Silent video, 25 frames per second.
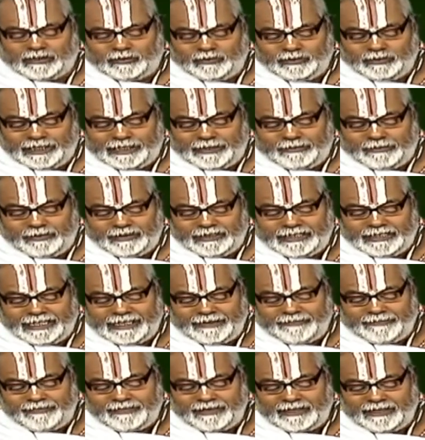సౌందర్యం ఉంది
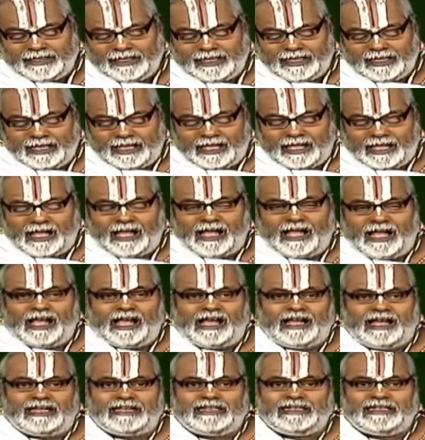ఆ
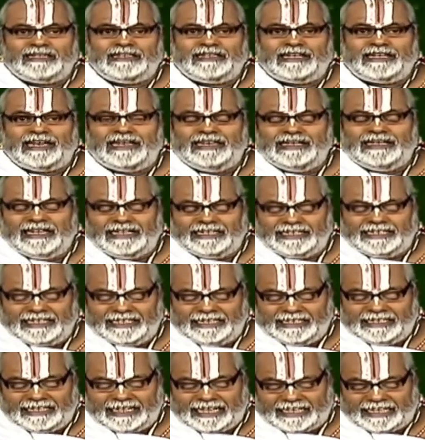నల్లటి
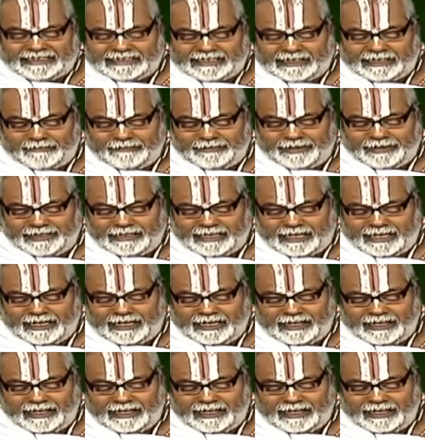నేత్రం మీద